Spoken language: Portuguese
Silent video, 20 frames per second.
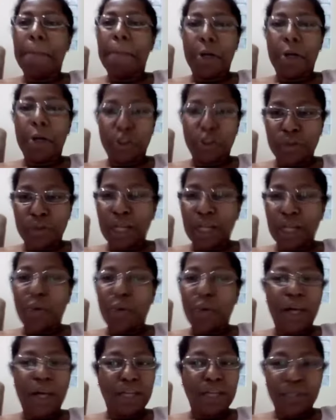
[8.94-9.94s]
Pode contar
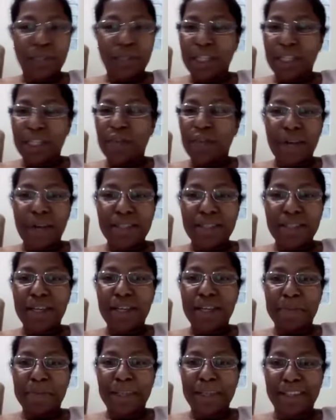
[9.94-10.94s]
com ele que você não vai se
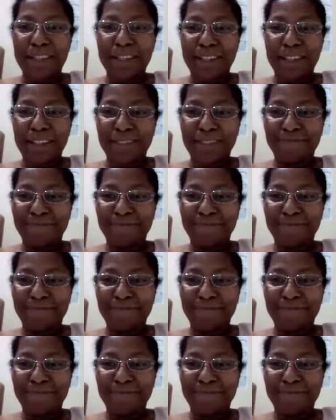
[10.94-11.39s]
arrepender.